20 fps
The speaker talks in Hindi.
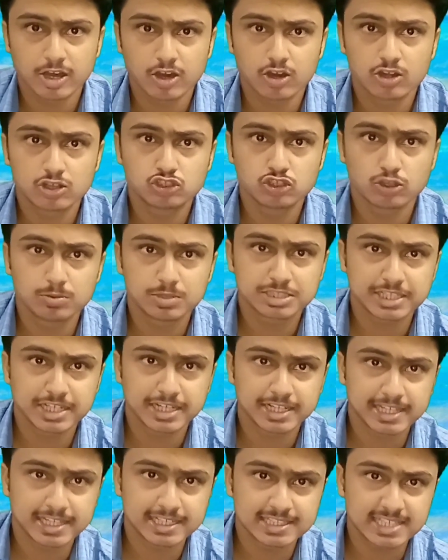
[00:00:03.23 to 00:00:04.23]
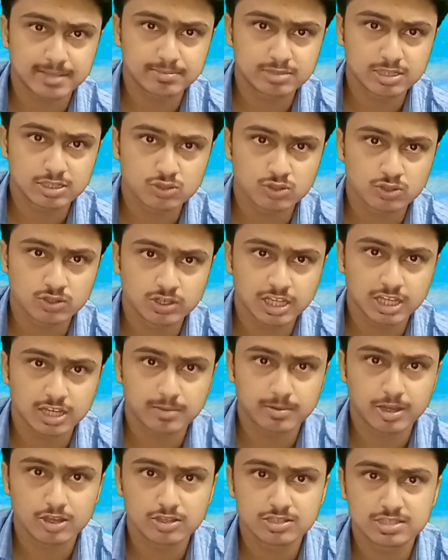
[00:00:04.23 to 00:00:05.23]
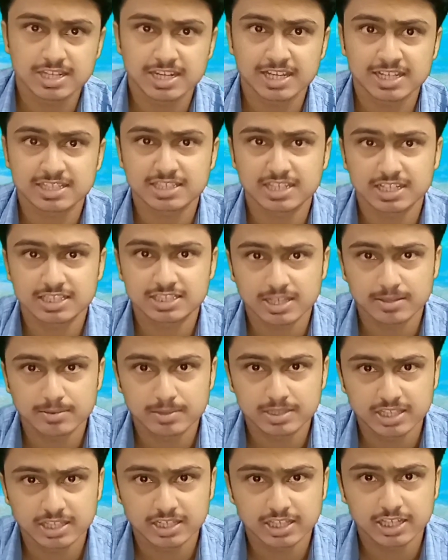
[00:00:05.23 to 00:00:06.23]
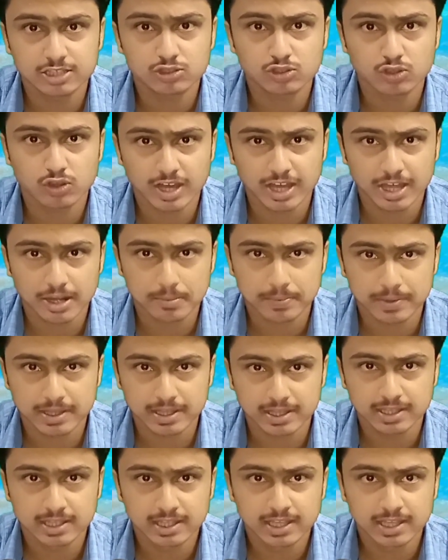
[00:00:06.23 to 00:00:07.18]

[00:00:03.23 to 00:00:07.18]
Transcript: भाव और 24 कैट के हिसाब से सोने का भाव इस रक्षाबंधन के त्यौहार पे